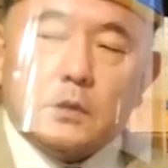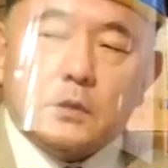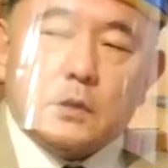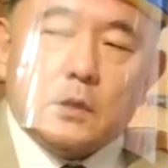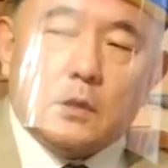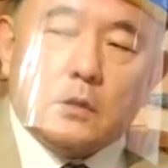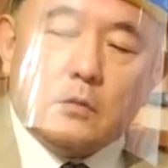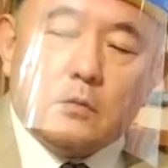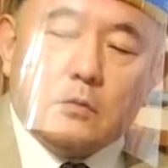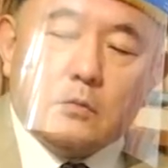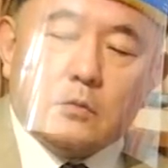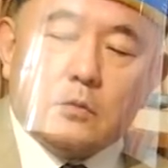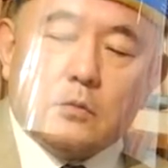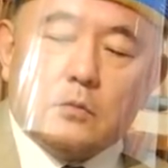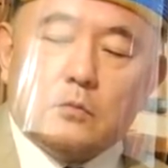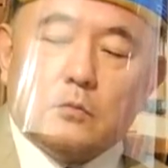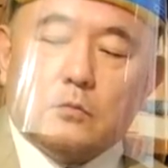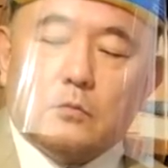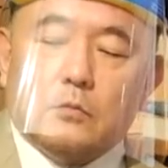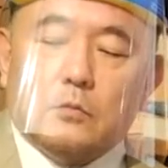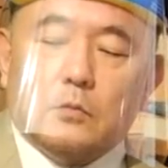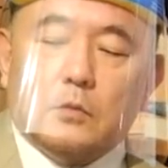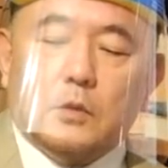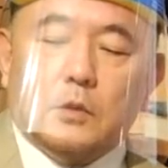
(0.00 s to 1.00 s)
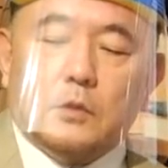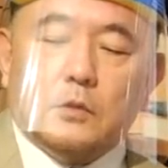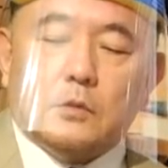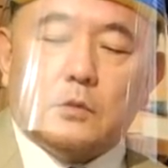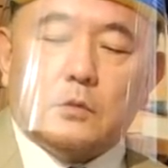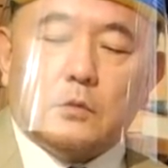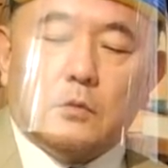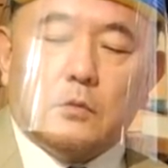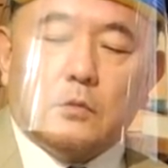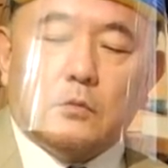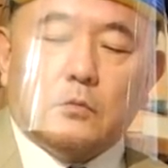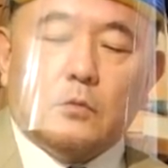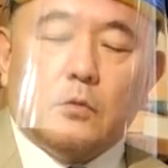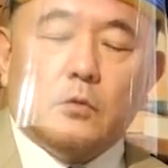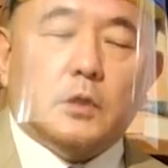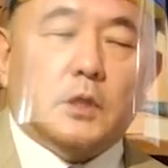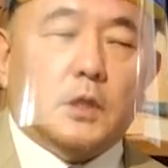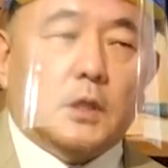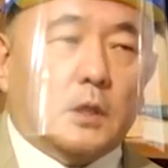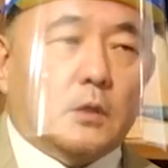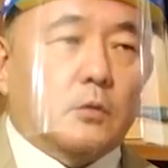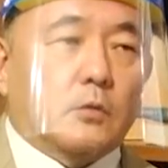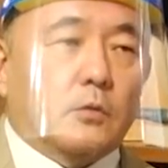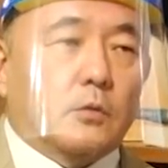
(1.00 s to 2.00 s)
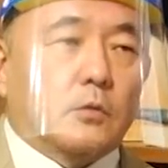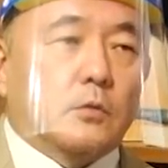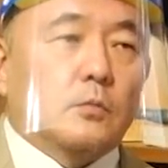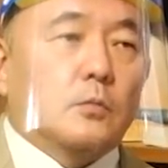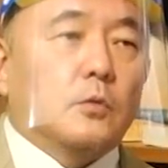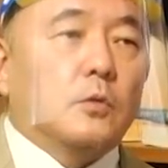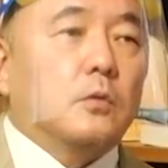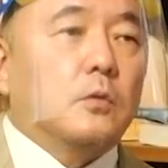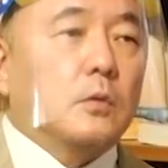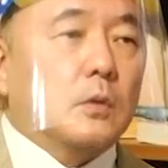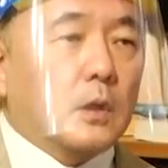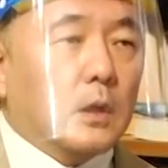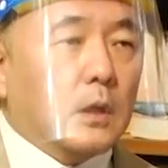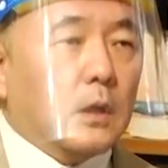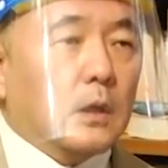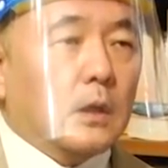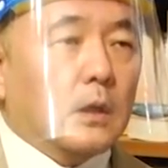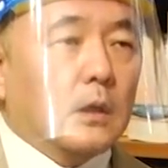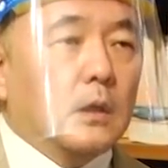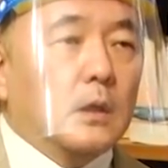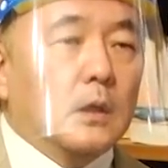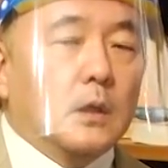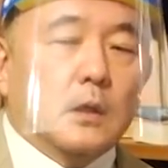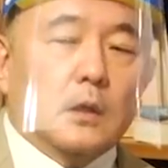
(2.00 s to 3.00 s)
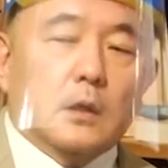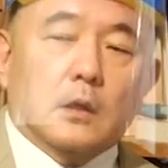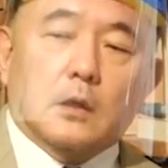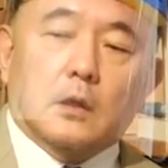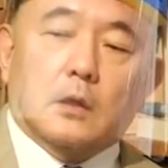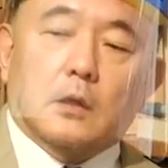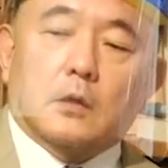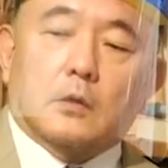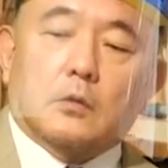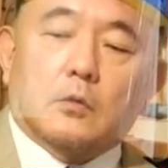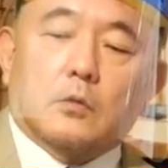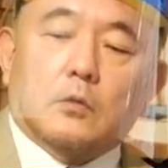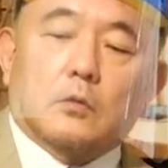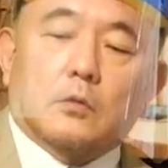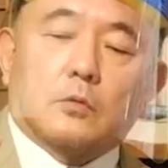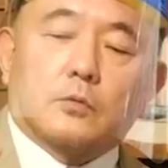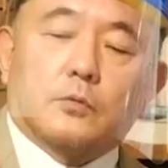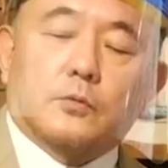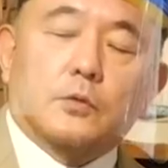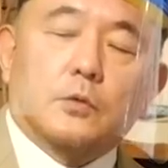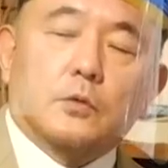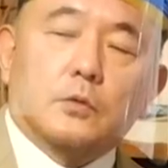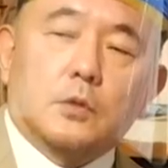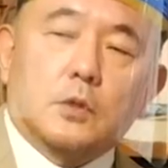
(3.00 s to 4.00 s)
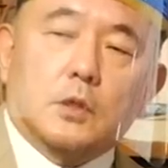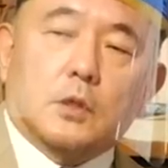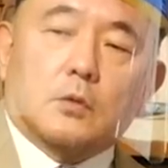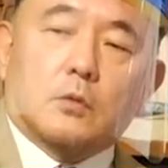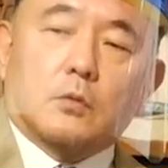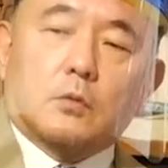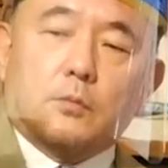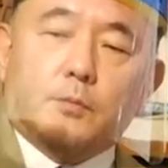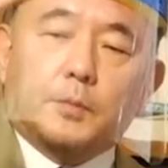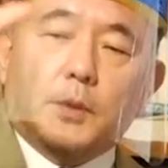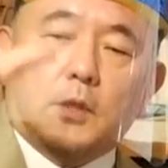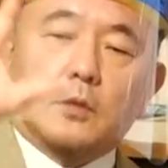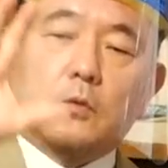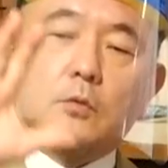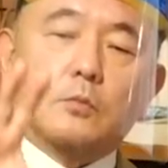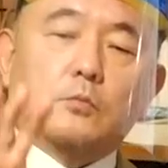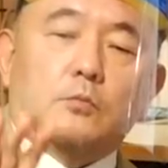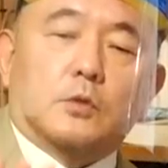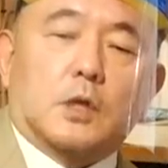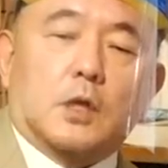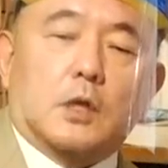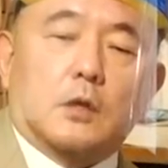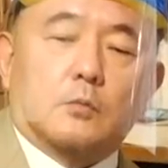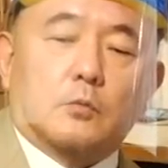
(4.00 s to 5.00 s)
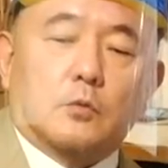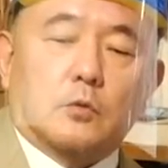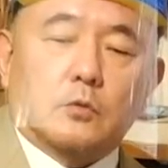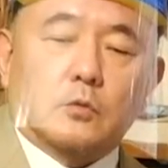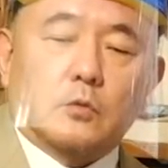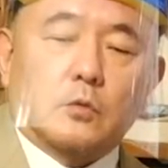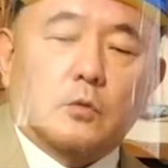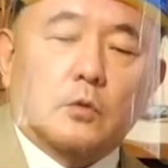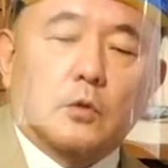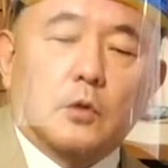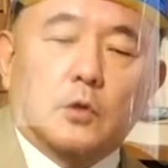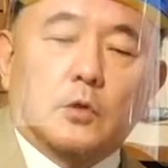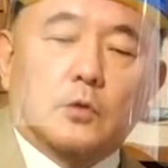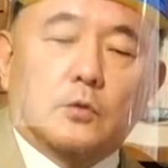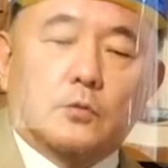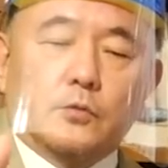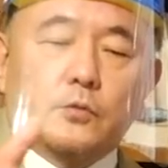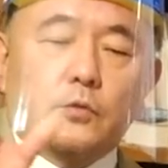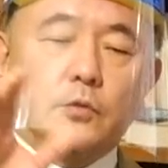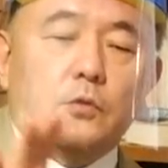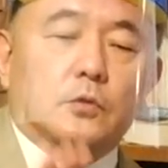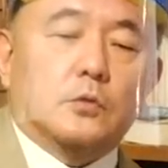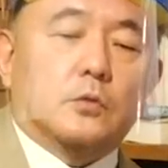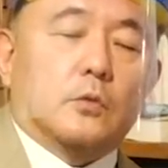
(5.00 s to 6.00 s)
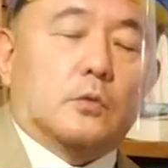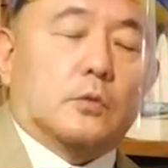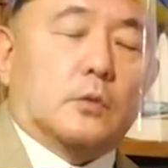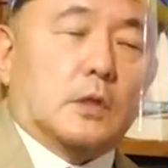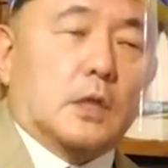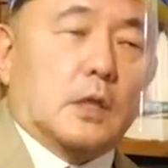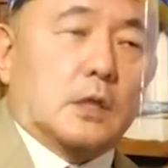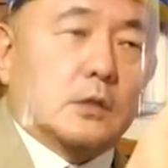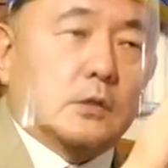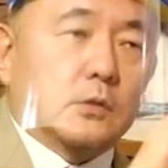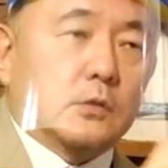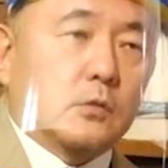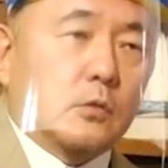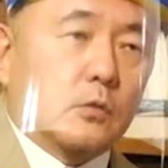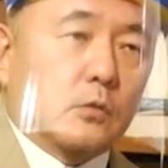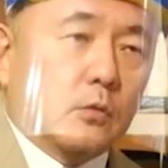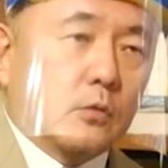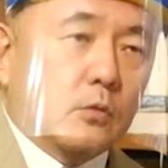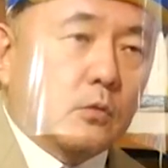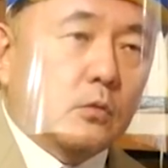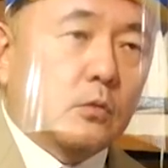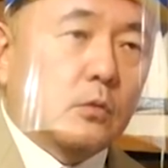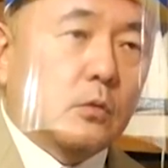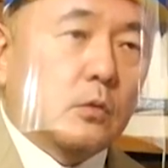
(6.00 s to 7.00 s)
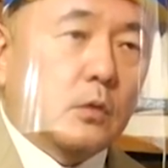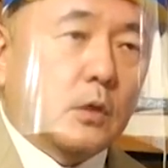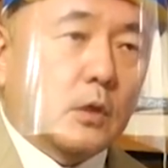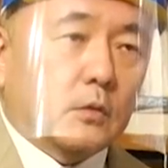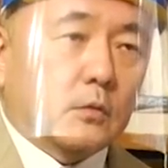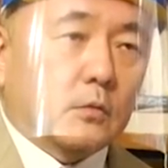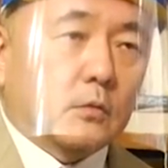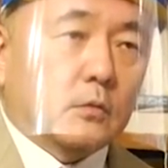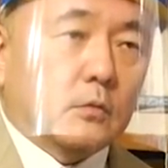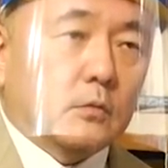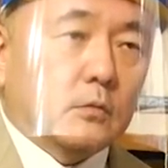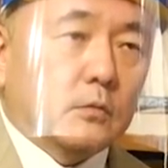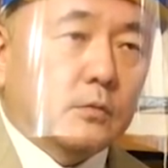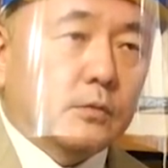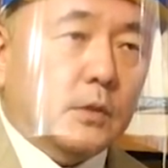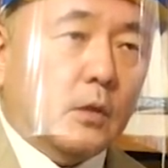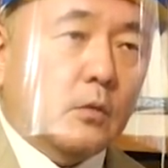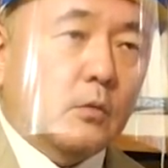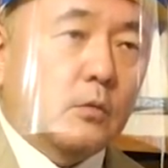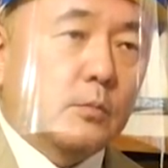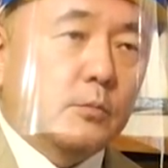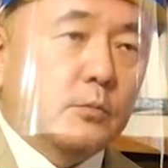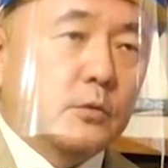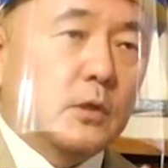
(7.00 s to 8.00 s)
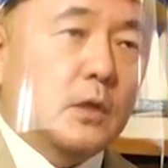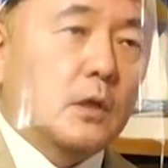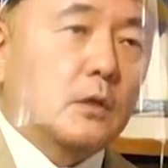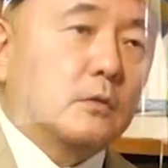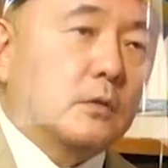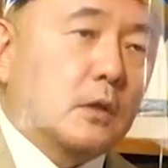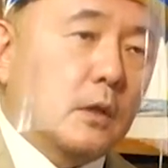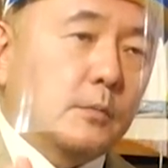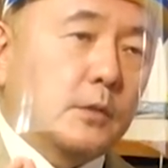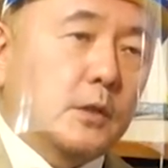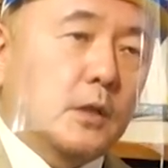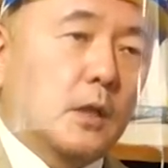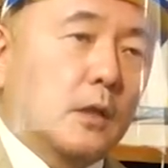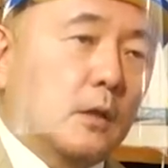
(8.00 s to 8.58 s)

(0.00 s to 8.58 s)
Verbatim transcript: 性のそのウイルスの動きというものがえと冬にこうピークを迎えるものと冬と夏と両方ある双子ブラクダみた